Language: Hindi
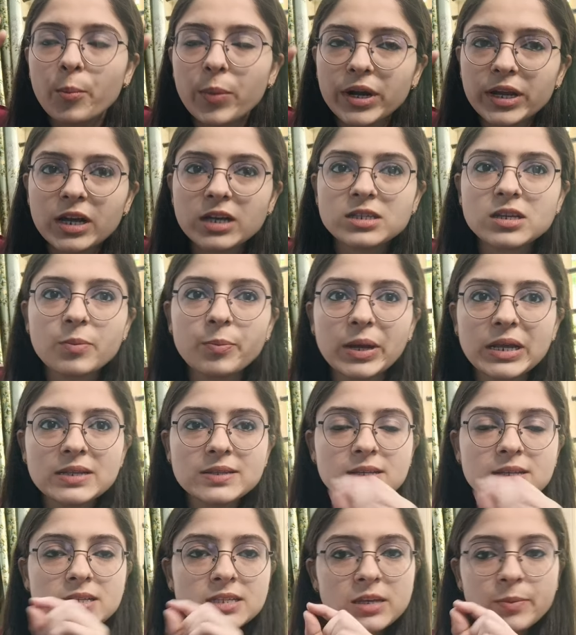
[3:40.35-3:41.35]
बढ़िया सा
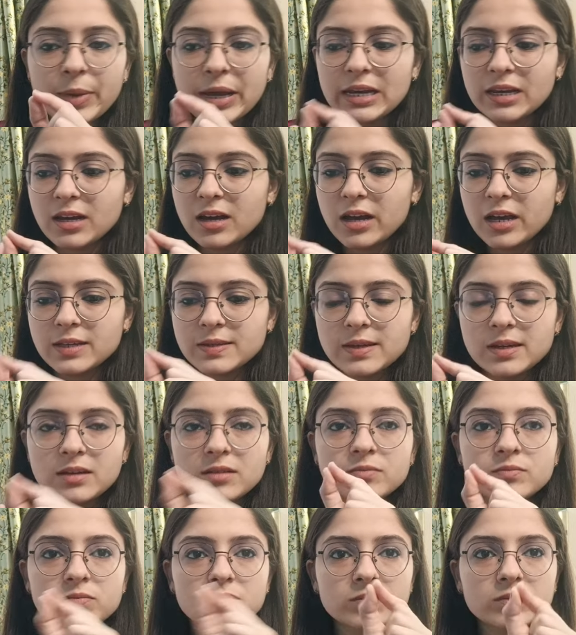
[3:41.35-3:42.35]
पेंसिल से पहले ना ऐसे
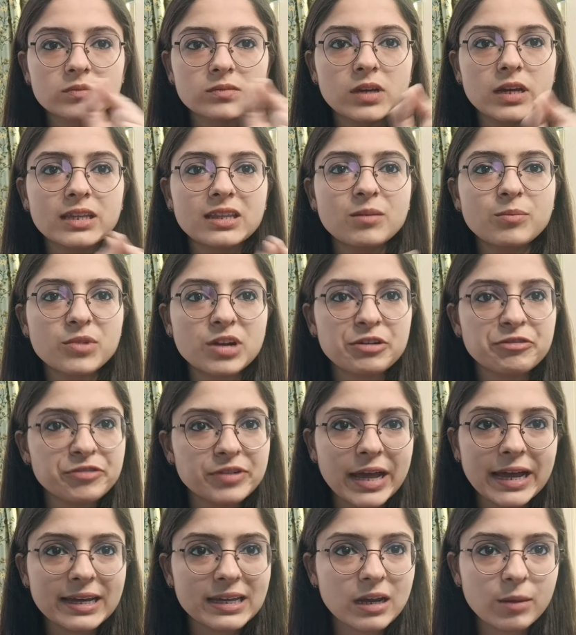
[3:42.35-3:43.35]
एकदम
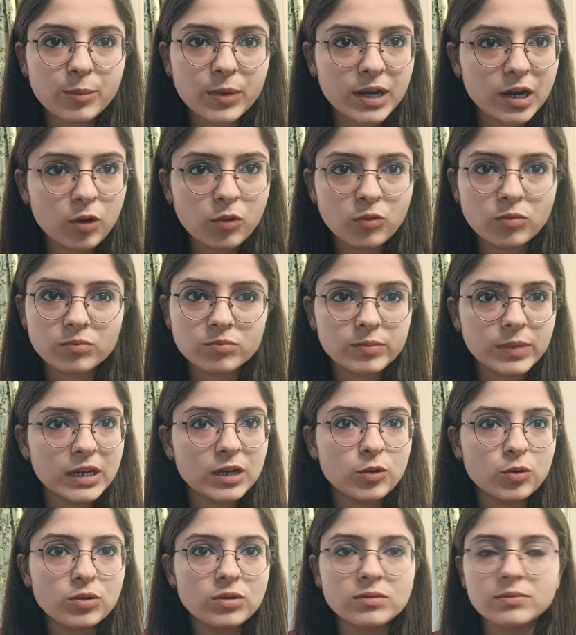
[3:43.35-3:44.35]
रफ डायग्राम बनाओ
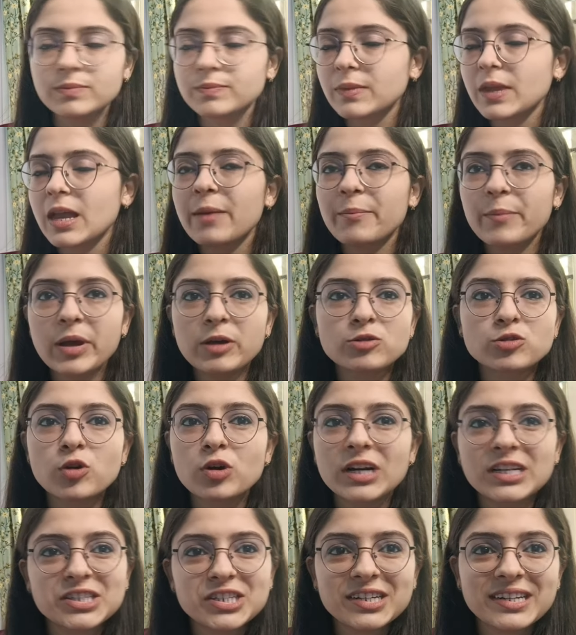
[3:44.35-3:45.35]
बिल्कुल मैं
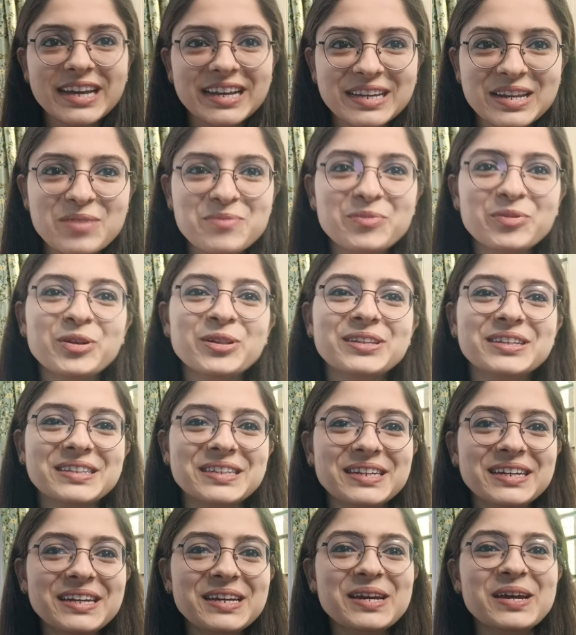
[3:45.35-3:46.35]
उसको कच्चा डायग्राम बोलती
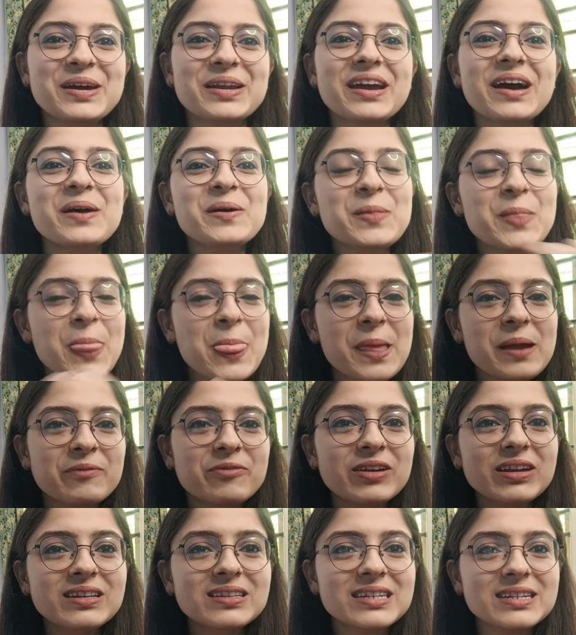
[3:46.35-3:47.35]
थी है ना
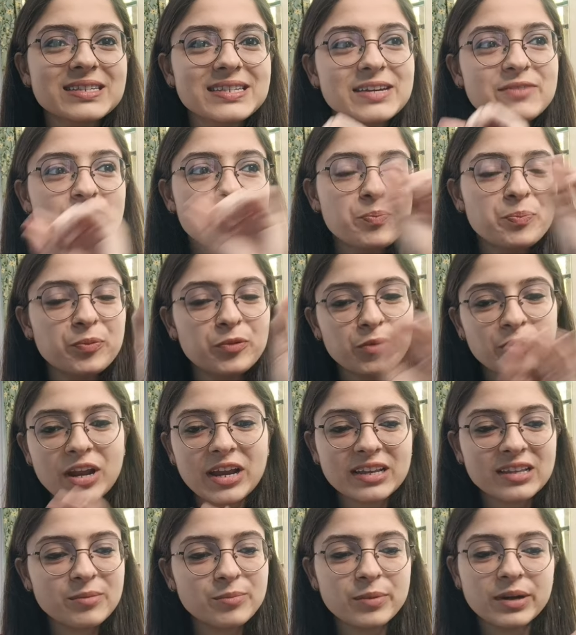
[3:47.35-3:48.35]
फिर जैसे ही वो
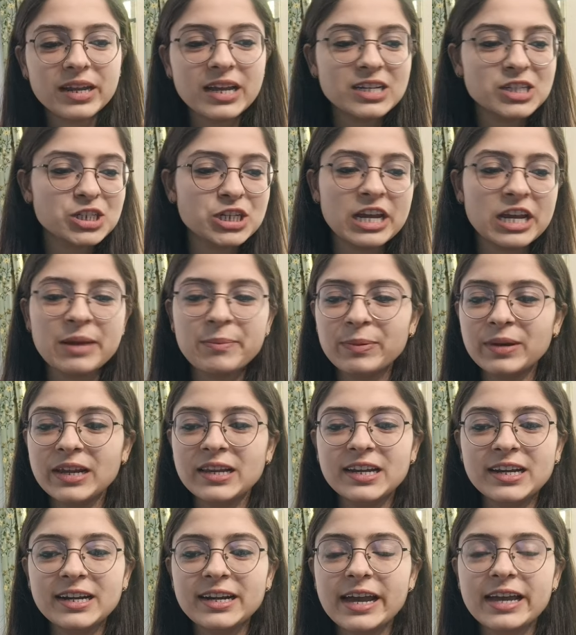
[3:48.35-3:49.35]
पूरा एकदम बढ़िया शेप ले
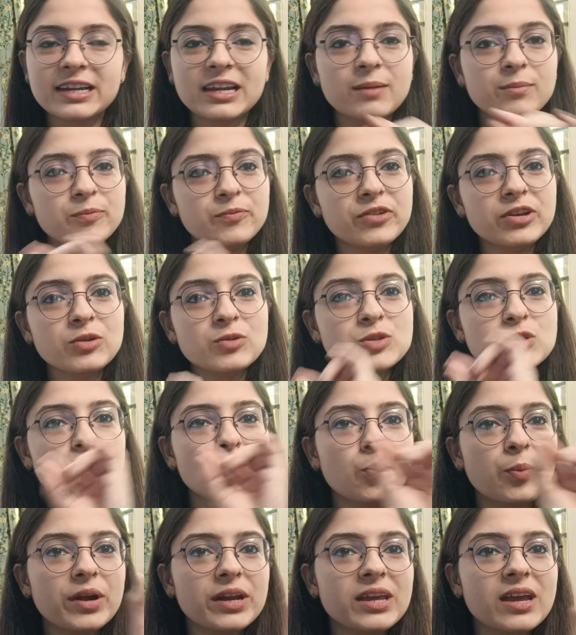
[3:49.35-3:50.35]
लेना डायग्राम फिर
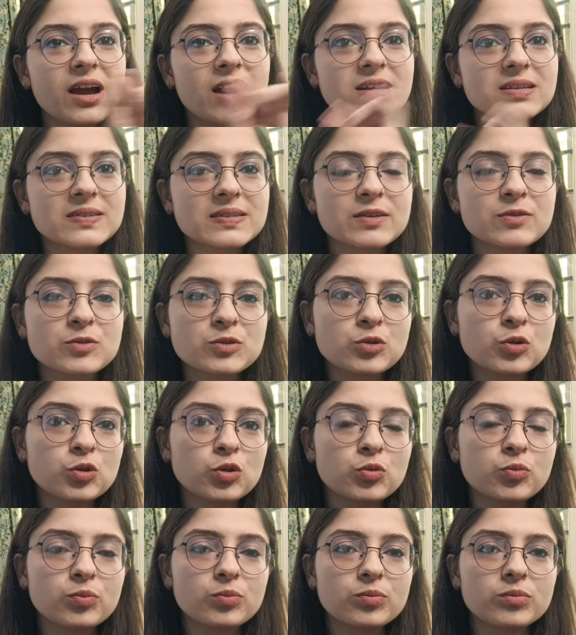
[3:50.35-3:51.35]
उसको बढ़िया से उसको
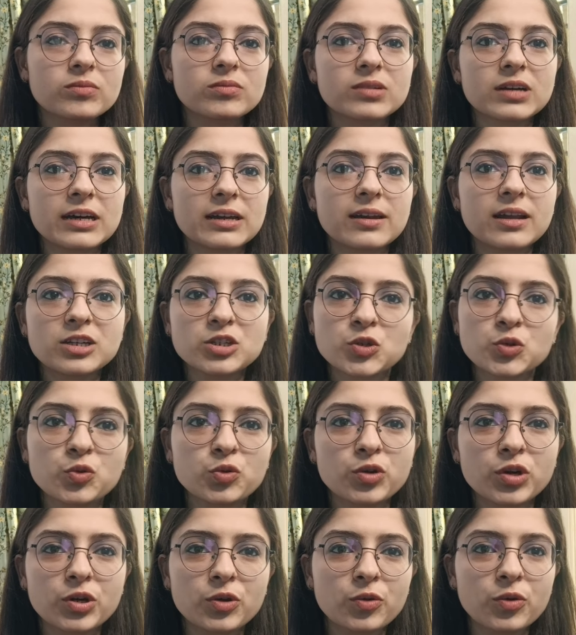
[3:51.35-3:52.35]
तुम करना
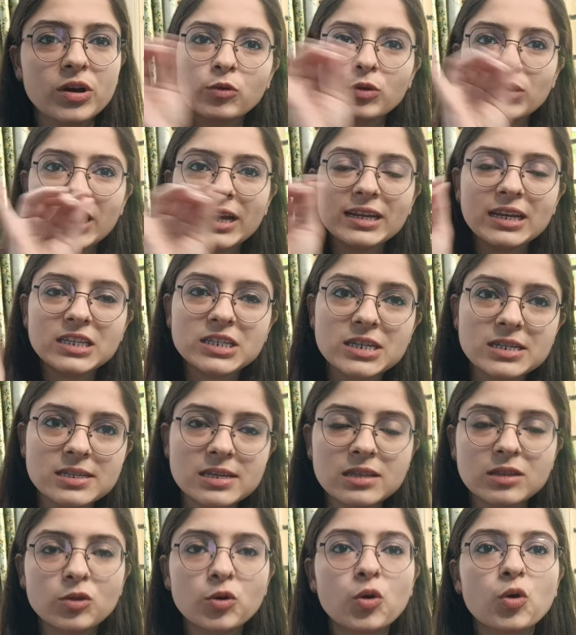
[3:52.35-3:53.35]
शुरू करो आउटलाइन अच्छे
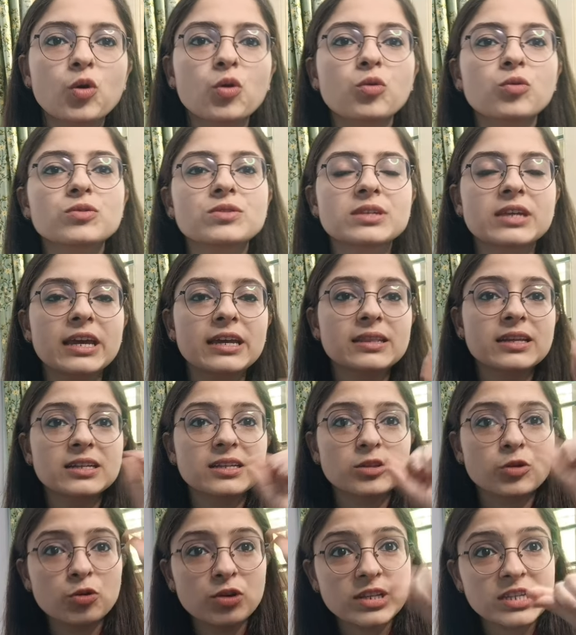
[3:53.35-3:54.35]
से दो उसके
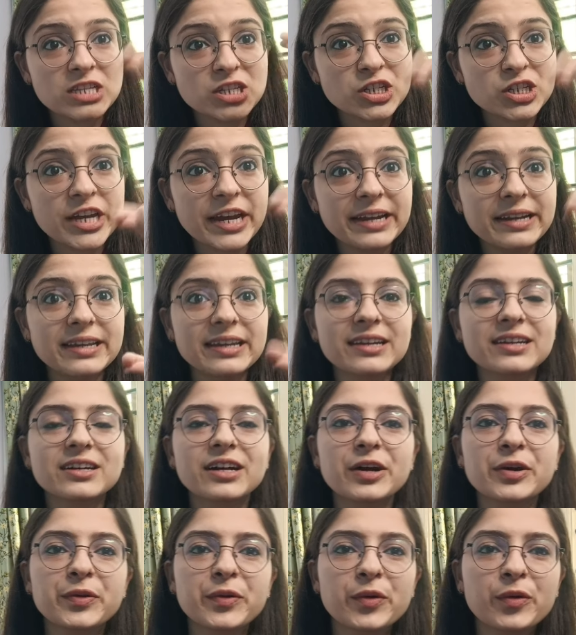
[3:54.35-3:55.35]
अंदर थोड़ी सी शेडिंग
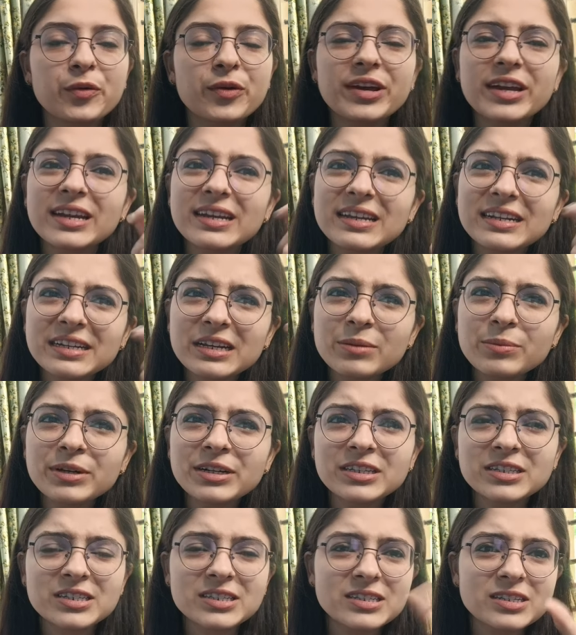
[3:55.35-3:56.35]
करो ये लिटिल
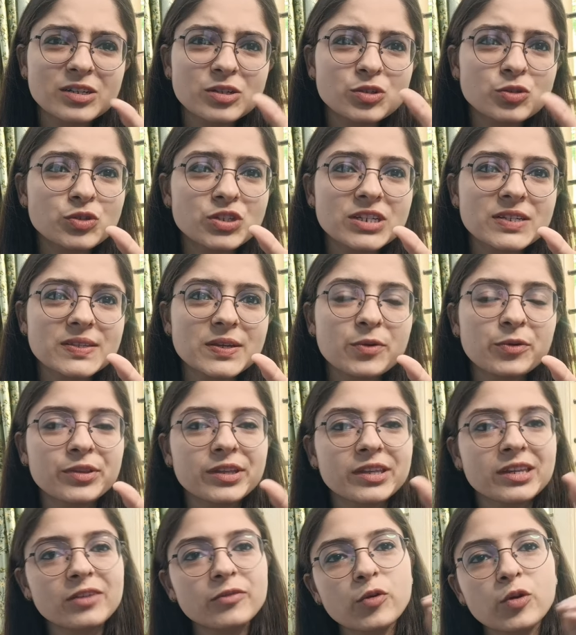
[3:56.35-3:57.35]
बिट ये जो चीज़ें
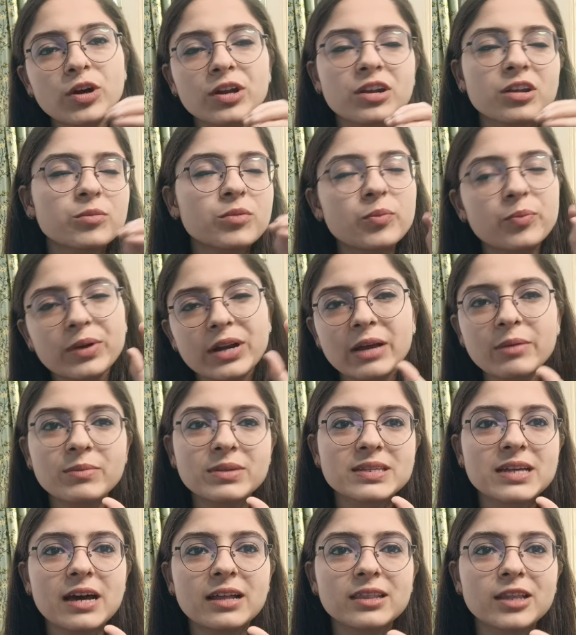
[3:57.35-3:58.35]
होती है ना वो करने में बड़ा
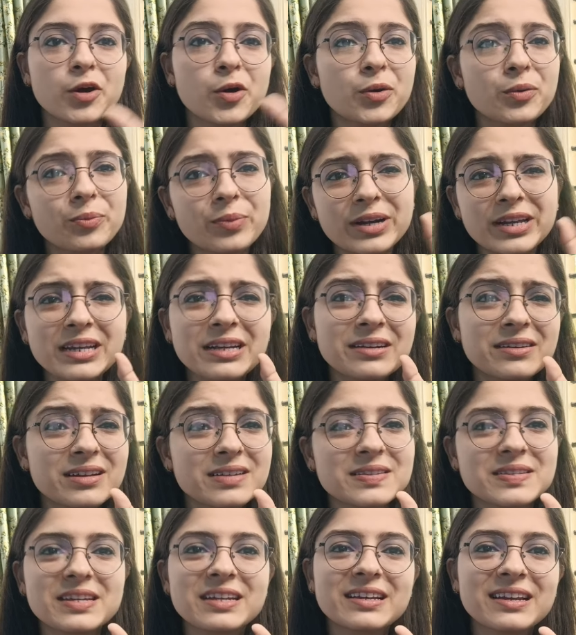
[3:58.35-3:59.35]
मज़ा आता है और बड़ी
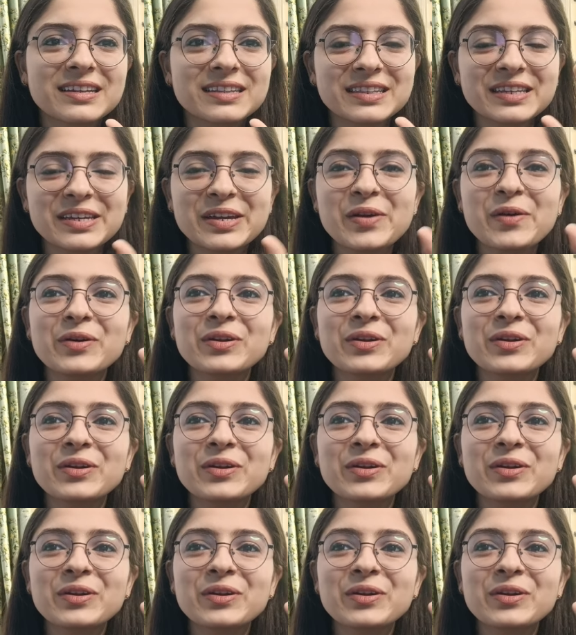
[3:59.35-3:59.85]
इंटरेस्टिंग लगती है